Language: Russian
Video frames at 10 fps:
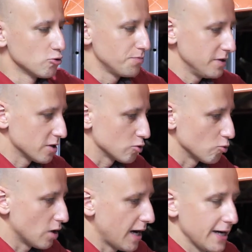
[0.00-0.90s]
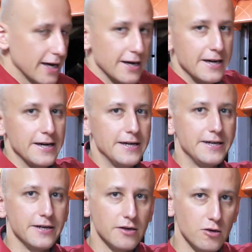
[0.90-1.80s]
Турбина сухая,
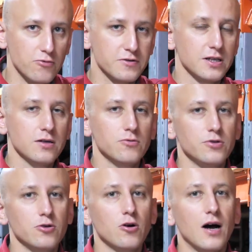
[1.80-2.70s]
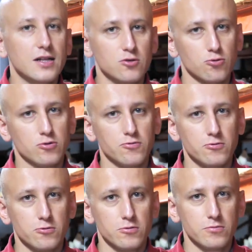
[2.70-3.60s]
и люфты у нее отсутствуют.